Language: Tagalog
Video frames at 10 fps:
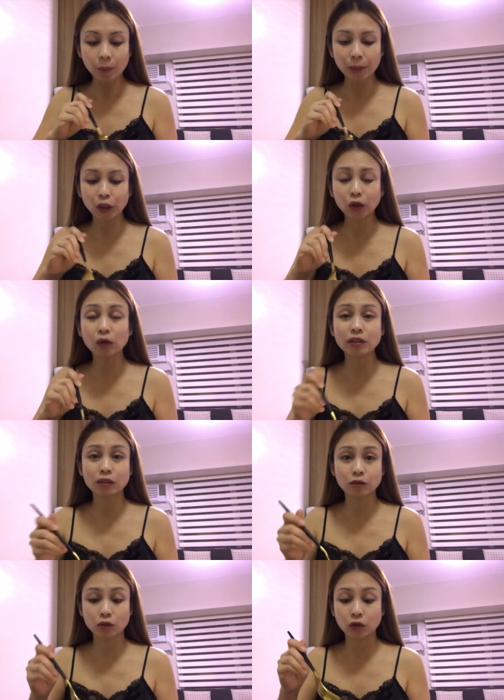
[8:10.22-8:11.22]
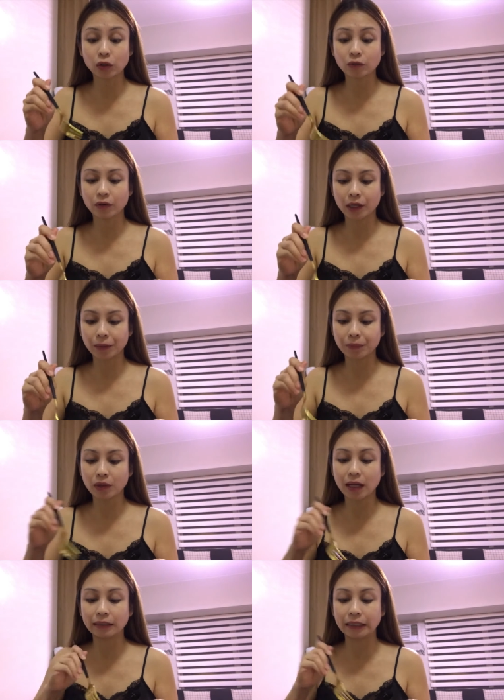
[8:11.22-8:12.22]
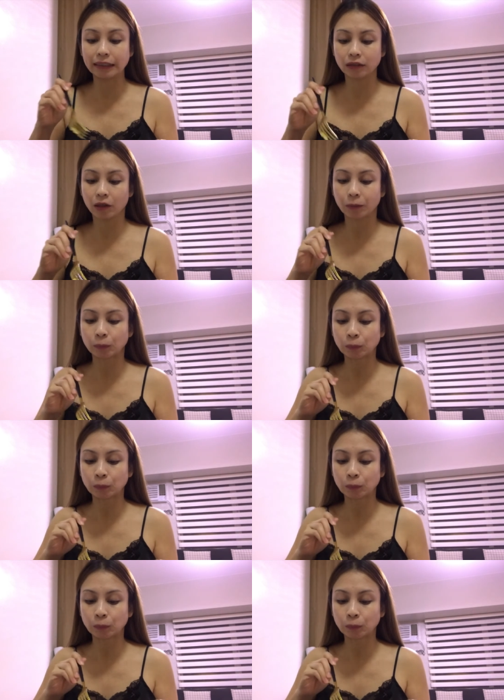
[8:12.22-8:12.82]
Pero ako kasi gusto ko yung firm al dente.